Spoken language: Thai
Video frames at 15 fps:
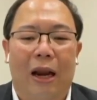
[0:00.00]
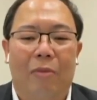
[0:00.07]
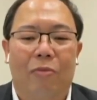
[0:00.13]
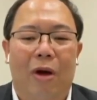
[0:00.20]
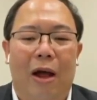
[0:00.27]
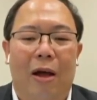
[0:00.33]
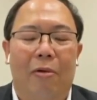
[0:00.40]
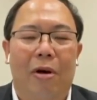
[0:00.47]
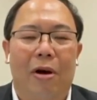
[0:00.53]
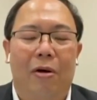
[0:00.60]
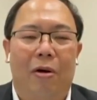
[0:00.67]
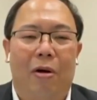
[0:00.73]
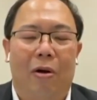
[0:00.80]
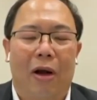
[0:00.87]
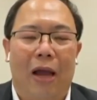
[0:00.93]
นะครับว่าเรื่อง
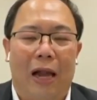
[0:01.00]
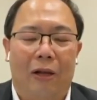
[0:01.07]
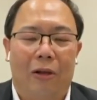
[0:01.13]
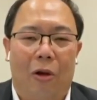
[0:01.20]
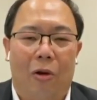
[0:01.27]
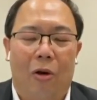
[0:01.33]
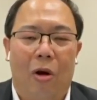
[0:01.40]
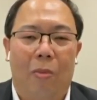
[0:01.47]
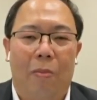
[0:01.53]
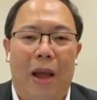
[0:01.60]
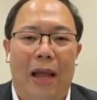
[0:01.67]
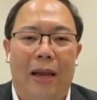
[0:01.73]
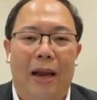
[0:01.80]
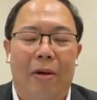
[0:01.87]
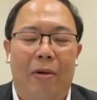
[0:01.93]
ของการต่อรอง
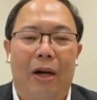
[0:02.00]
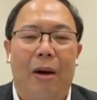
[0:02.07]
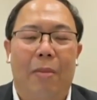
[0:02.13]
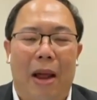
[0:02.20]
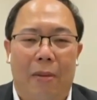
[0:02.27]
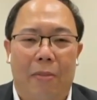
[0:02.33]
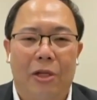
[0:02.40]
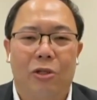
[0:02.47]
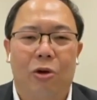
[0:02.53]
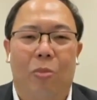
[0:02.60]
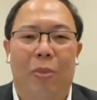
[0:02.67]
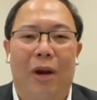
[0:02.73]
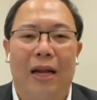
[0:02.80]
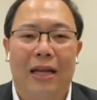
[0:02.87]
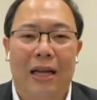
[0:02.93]
ภายในรัฐบาลผส
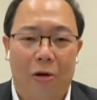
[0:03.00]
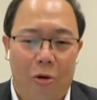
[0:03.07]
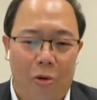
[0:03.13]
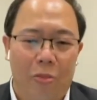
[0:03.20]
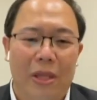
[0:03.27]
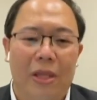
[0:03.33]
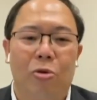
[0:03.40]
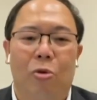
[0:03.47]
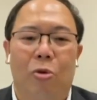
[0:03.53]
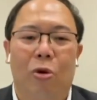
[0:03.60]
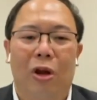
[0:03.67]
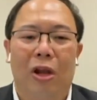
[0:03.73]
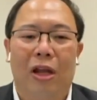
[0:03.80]
มนั้นยังคงมีอยู่